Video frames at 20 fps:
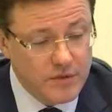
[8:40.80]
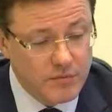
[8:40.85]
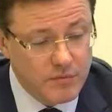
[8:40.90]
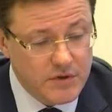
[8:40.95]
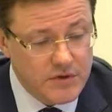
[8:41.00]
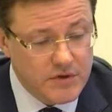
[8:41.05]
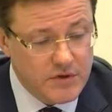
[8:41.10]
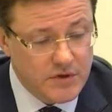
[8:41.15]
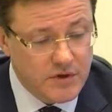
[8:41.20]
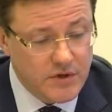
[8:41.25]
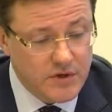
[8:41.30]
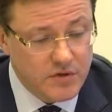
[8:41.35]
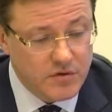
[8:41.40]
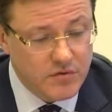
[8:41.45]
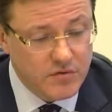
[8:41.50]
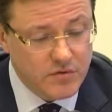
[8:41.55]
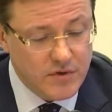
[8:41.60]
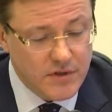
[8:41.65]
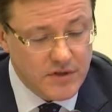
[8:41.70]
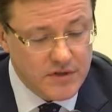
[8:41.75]
событие
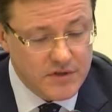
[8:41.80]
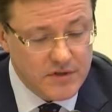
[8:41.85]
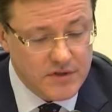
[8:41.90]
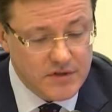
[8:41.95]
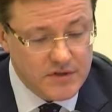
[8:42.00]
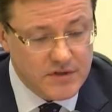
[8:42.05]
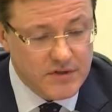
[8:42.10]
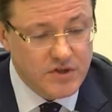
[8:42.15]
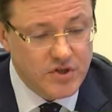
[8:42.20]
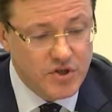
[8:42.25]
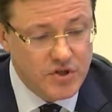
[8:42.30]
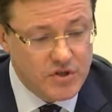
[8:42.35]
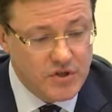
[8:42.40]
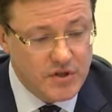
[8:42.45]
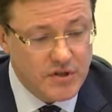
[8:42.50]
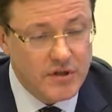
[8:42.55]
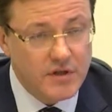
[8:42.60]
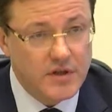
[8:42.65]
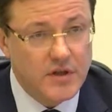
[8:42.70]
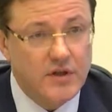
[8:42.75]
должно дать
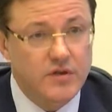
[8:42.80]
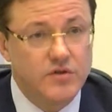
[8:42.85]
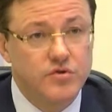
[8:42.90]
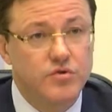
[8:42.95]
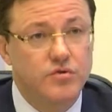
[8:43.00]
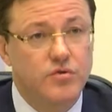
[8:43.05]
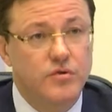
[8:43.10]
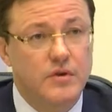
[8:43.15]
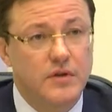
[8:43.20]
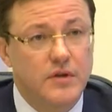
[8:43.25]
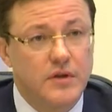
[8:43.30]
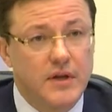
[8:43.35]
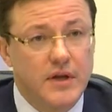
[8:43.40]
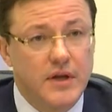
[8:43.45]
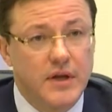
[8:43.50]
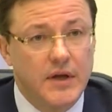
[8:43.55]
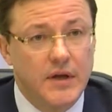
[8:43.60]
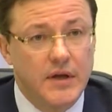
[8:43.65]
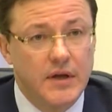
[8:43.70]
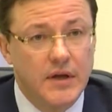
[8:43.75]
значительный толчок
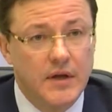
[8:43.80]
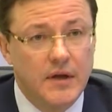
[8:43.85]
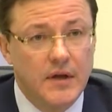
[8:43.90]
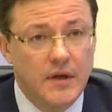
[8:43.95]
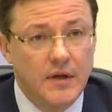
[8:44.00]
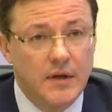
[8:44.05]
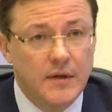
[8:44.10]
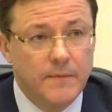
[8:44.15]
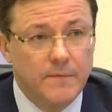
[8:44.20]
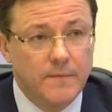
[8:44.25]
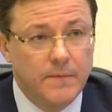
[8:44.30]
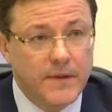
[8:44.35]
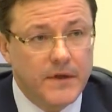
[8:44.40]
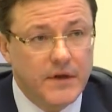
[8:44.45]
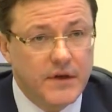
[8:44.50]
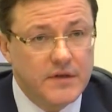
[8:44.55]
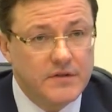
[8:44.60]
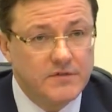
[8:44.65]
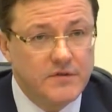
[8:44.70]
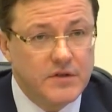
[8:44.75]
для
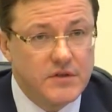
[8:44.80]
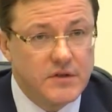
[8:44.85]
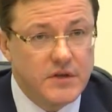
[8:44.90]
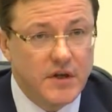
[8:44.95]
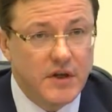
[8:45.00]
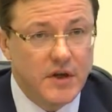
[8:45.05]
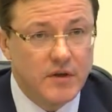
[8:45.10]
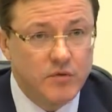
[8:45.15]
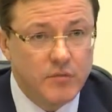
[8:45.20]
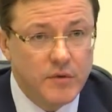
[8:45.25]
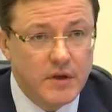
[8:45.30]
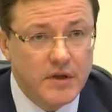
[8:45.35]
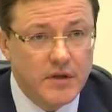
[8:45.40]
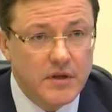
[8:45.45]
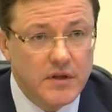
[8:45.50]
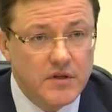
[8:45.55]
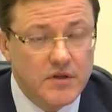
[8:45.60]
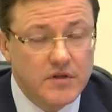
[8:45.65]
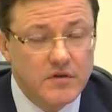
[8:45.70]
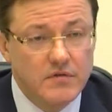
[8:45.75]
развития экономики
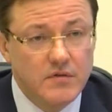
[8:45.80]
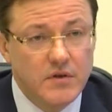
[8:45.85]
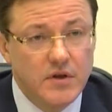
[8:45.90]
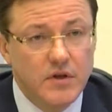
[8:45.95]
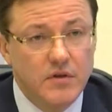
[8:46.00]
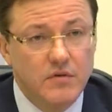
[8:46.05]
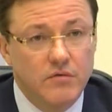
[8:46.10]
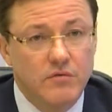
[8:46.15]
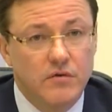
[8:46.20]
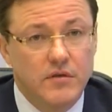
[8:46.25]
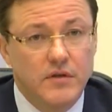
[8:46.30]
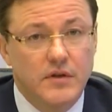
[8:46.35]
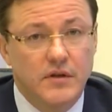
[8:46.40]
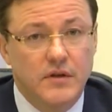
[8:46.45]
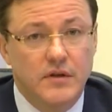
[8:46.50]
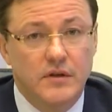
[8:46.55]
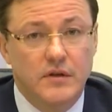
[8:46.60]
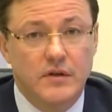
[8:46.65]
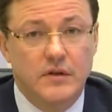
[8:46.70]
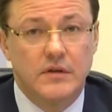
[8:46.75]
нашего
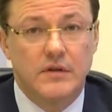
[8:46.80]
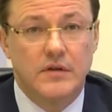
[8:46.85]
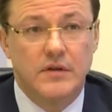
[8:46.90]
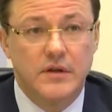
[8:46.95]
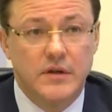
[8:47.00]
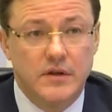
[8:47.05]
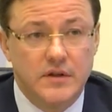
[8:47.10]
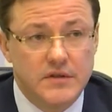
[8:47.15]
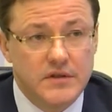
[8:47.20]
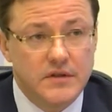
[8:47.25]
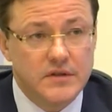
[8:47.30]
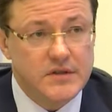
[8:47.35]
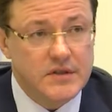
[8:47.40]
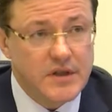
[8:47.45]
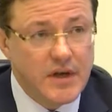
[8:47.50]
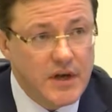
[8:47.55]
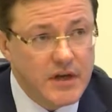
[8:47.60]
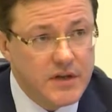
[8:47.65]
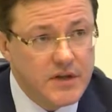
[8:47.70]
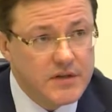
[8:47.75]
региона, да и
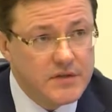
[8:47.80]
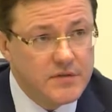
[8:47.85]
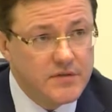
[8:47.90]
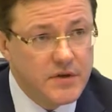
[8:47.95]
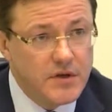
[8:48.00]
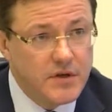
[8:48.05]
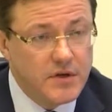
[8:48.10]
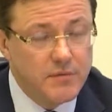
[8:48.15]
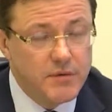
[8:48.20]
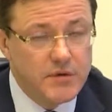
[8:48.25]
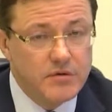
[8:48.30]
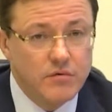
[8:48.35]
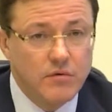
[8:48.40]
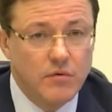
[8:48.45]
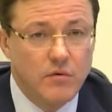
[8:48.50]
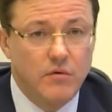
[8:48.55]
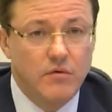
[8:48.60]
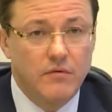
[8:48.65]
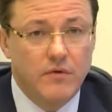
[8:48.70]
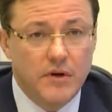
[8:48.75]
социальной сферы,
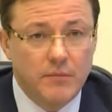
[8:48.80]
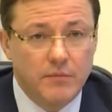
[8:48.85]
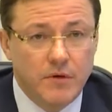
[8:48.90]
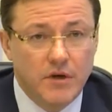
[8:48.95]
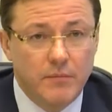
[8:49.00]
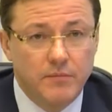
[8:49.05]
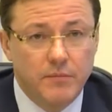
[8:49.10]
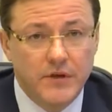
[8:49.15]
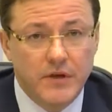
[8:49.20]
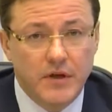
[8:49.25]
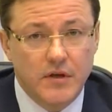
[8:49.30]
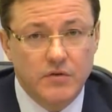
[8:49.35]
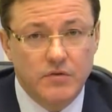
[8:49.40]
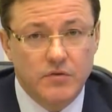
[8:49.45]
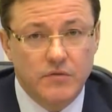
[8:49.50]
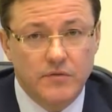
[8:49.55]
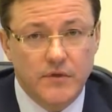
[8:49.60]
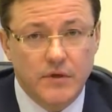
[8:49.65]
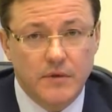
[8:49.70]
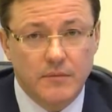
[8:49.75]
поскольку в рамках
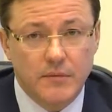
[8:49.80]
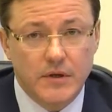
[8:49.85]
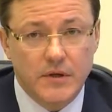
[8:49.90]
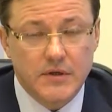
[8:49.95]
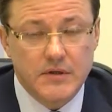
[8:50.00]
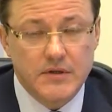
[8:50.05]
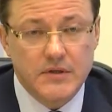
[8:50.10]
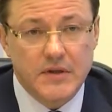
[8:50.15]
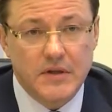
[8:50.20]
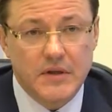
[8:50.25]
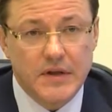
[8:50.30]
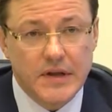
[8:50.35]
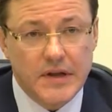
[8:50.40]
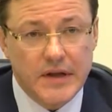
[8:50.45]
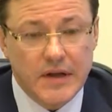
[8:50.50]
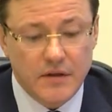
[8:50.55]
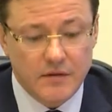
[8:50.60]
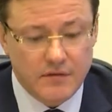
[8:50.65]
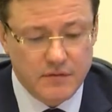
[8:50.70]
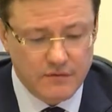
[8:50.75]
подготовки мы целый
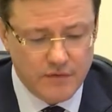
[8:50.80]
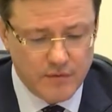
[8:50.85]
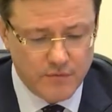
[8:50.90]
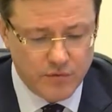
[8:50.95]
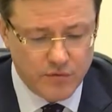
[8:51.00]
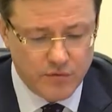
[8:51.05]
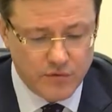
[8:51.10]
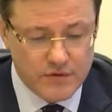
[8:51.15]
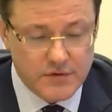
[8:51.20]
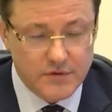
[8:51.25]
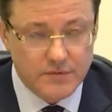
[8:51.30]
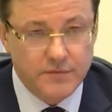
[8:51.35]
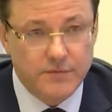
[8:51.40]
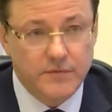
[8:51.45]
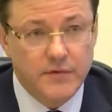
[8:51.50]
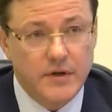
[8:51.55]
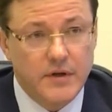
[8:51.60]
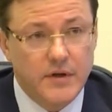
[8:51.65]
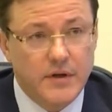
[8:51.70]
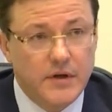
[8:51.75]
ряд вопросов
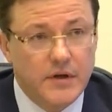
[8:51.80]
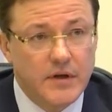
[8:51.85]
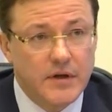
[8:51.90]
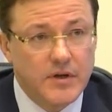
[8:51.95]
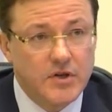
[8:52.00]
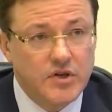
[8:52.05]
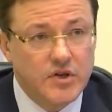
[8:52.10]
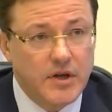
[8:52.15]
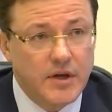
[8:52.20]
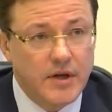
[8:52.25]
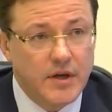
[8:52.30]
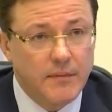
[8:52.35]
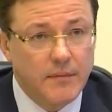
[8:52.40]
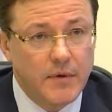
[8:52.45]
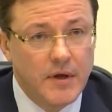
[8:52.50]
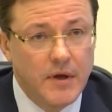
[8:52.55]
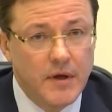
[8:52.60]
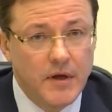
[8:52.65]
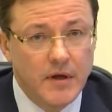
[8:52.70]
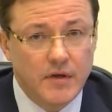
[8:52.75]
э,
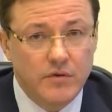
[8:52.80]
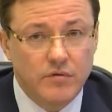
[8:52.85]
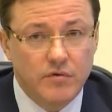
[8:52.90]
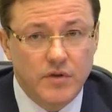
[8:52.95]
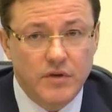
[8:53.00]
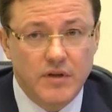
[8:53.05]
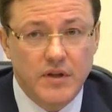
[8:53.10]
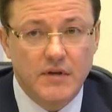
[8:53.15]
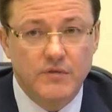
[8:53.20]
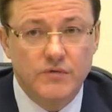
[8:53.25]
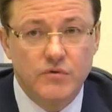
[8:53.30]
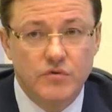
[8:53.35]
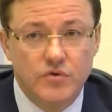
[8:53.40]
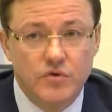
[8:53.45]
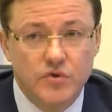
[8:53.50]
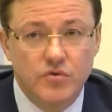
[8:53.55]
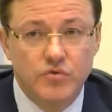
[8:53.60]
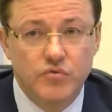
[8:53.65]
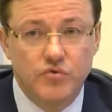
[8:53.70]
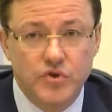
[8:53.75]
решаем, которые
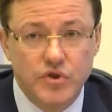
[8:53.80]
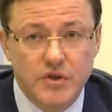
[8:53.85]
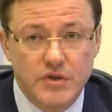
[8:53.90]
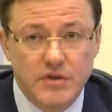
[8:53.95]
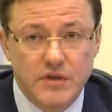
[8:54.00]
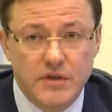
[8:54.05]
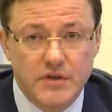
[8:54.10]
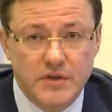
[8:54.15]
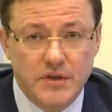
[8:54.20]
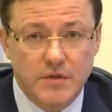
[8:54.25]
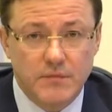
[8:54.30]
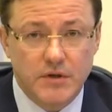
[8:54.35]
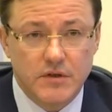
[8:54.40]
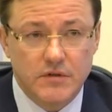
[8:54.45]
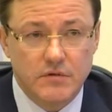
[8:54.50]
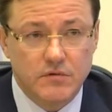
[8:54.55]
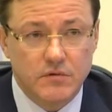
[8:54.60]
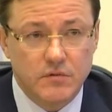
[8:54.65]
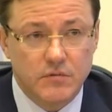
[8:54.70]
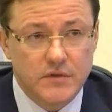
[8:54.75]
давно ждут жители
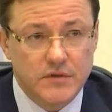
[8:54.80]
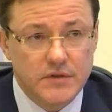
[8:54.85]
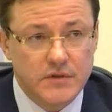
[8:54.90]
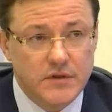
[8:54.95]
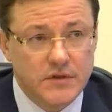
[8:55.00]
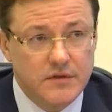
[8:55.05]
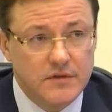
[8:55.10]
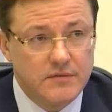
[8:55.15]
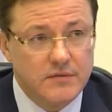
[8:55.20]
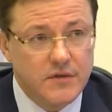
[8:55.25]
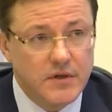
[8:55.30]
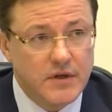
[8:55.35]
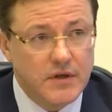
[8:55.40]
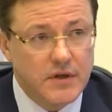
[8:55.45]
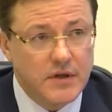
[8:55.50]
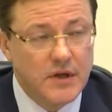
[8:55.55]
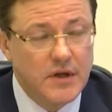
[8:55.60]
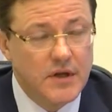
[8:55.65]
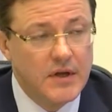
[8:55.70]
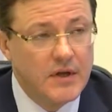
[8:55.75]
Самарской области и
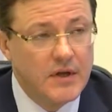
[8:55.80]
сфере